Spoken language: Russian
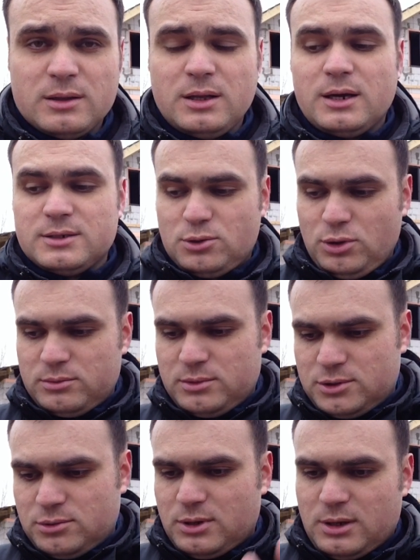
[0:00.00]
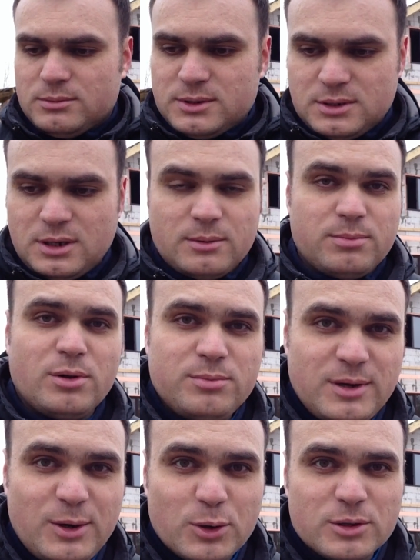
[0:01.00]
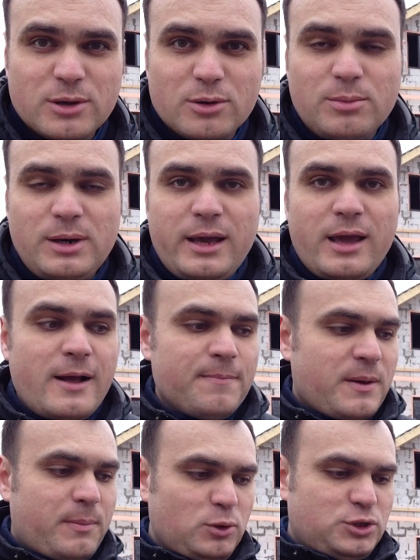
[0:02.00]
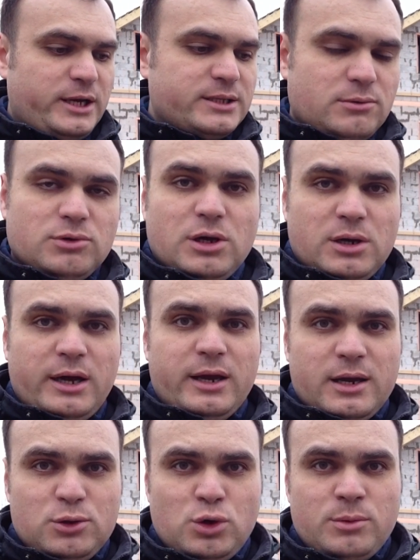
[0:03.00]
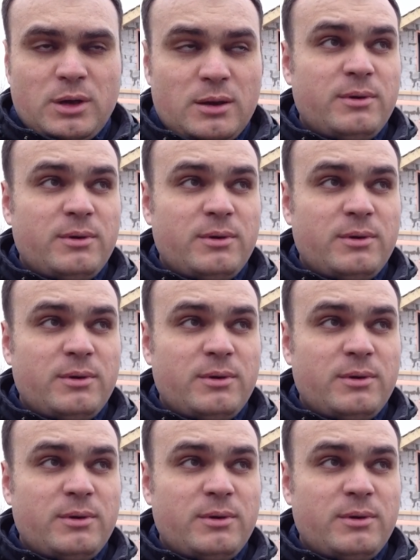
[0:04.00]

да, стоимостью там, не знаю, полмиллиона рублей, и получается вот такая экономия.